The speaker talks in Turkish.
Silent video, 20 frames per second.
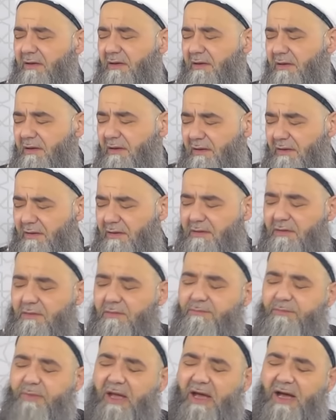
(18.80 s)
e,
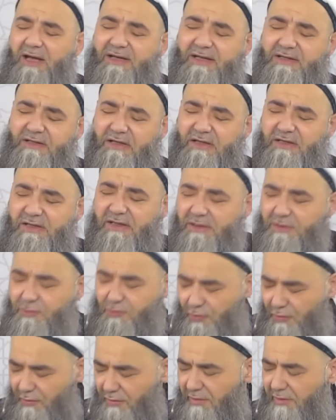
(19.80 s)
beyan edildiği
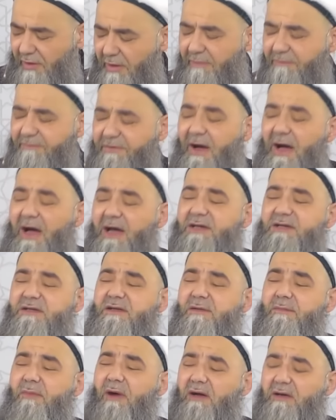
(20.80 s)
için
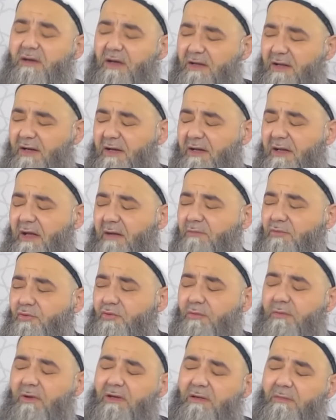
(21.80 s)
faizli bankalara da
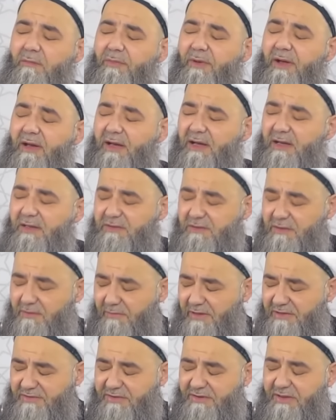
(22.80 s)
Müslümanın para
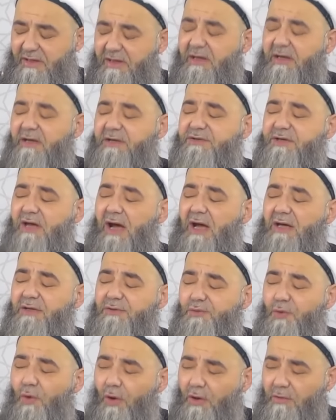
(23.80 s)
yatırması
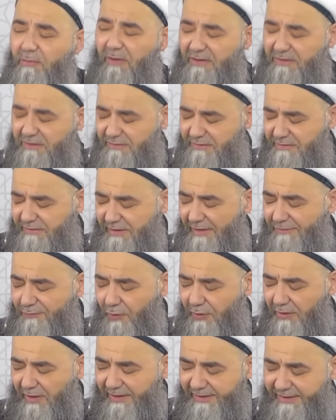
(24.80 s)
caiz
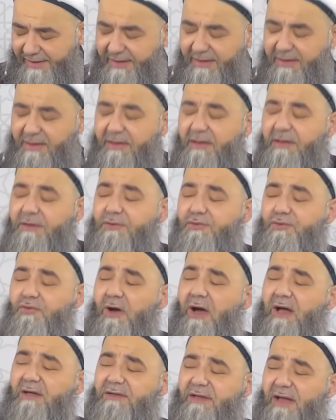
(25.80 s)
olmadığından dolayı
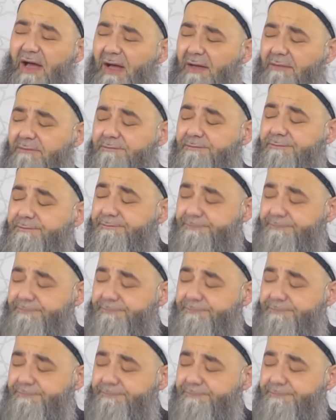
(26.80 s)
şu anda